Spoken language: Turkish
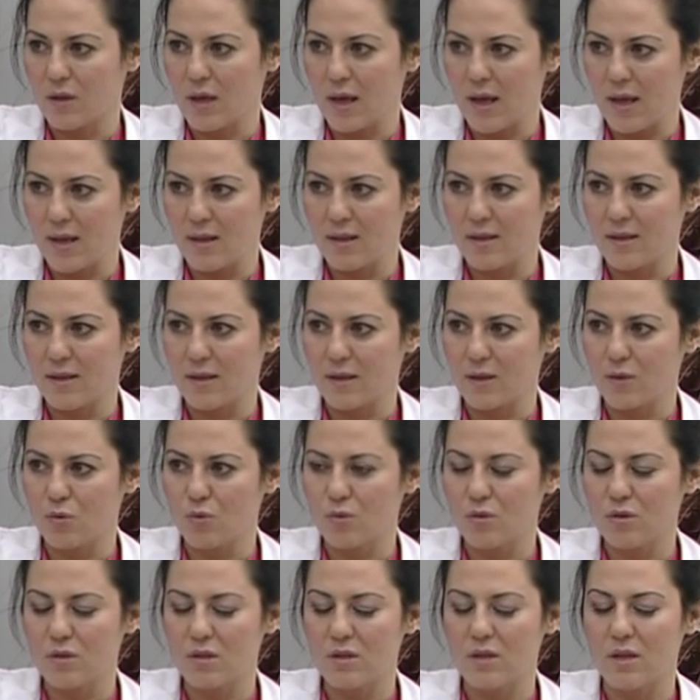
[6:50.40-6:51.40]
elde,
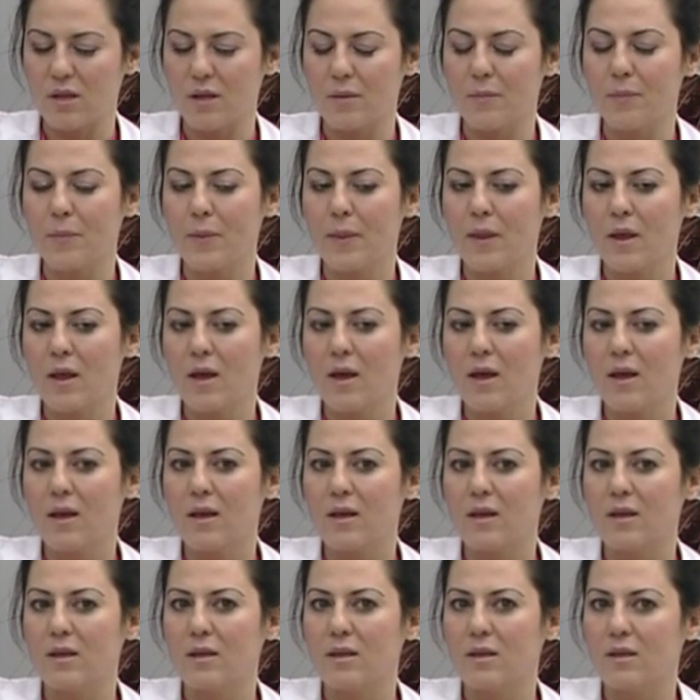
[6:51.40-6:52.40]
yüzde
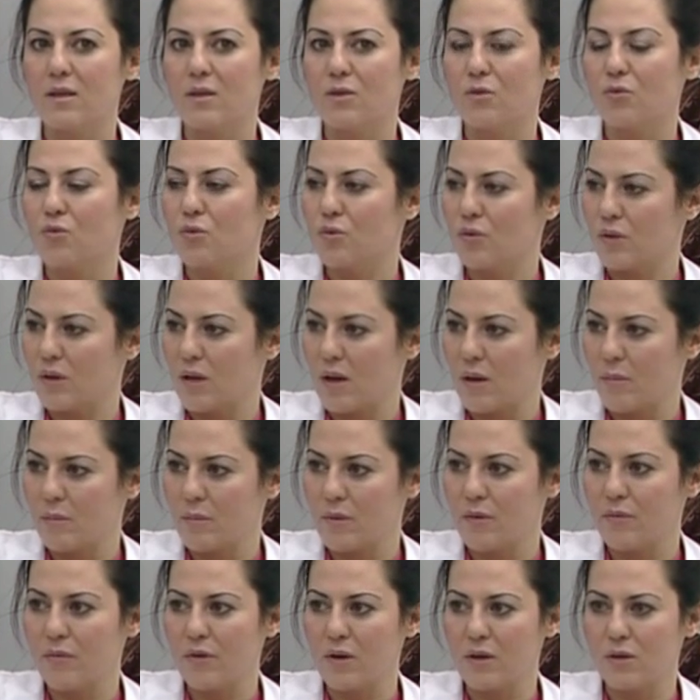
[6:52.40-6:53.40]
e,
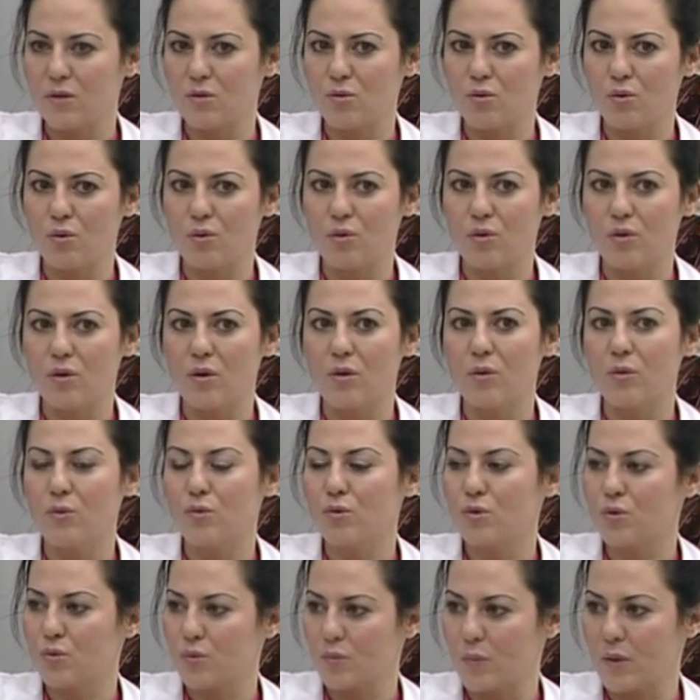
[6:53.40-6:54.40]
tüylenme fazla oluyor.
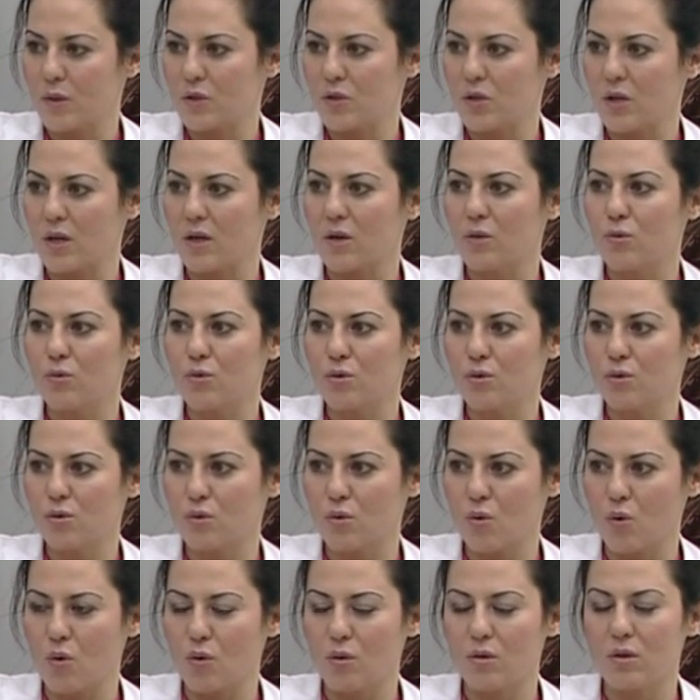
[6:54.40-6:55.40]
Üst bacak, üst
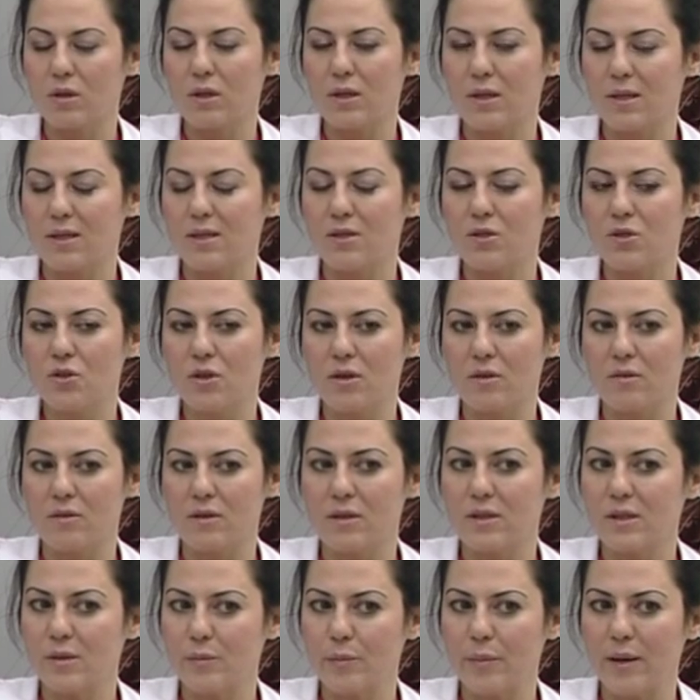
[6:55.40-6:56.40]
kol, karın
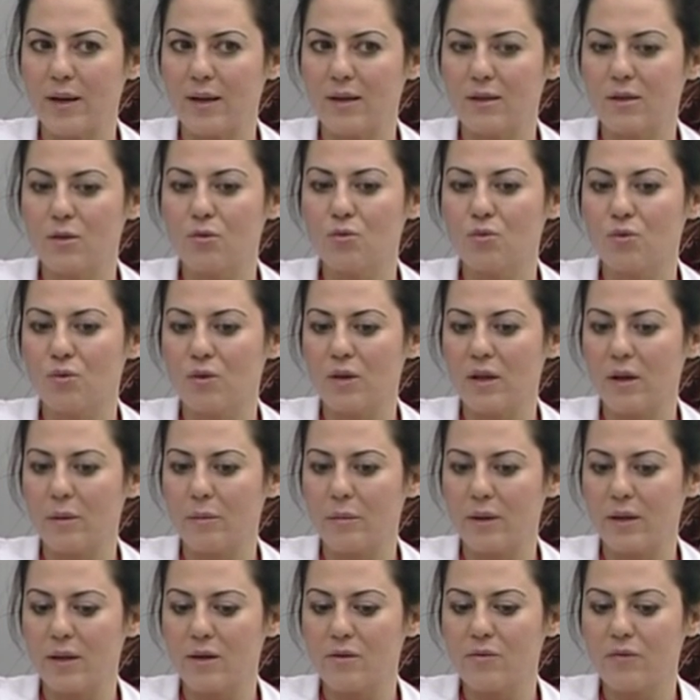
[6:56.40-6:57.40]
çevresi, belde
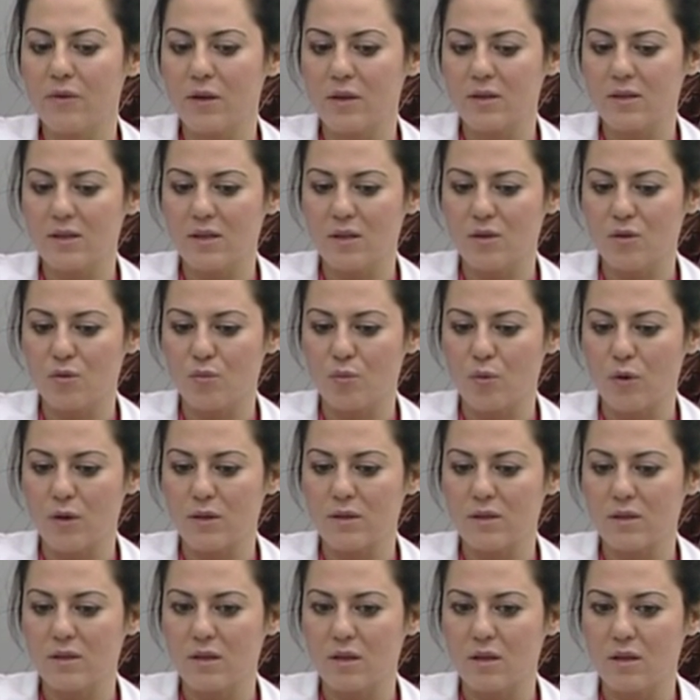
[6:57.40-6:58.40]
tüylenmeleri fazladır bu
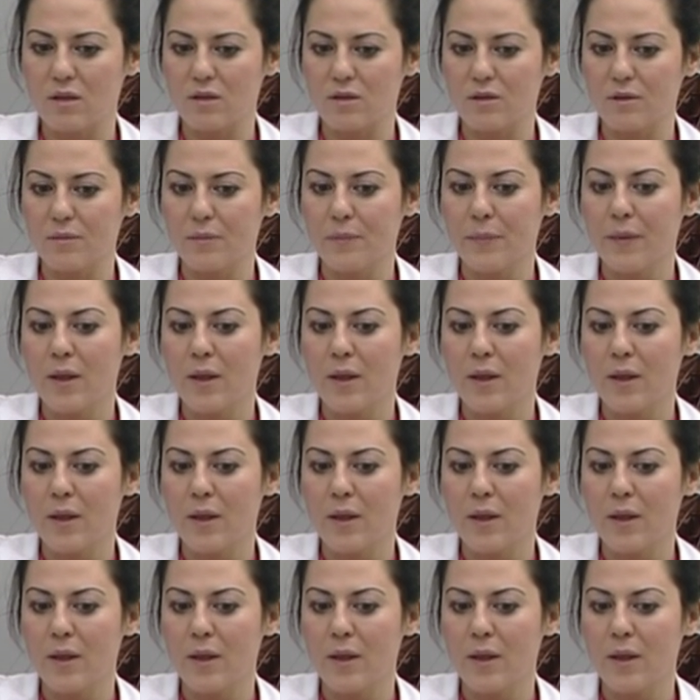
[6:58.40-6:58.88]
hastaların